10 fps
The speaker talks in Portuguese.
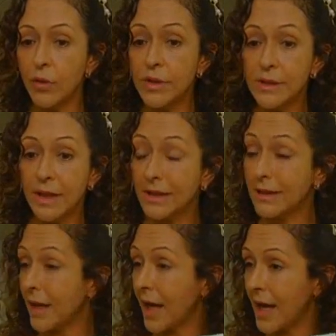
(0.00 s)

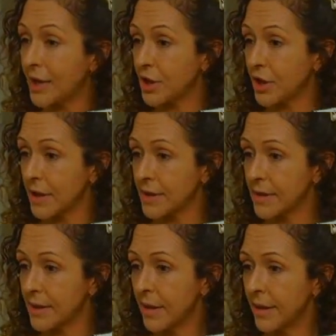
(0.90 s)

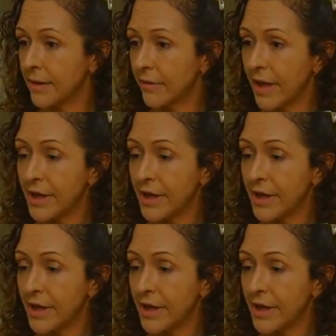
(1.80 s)
estratégias não é,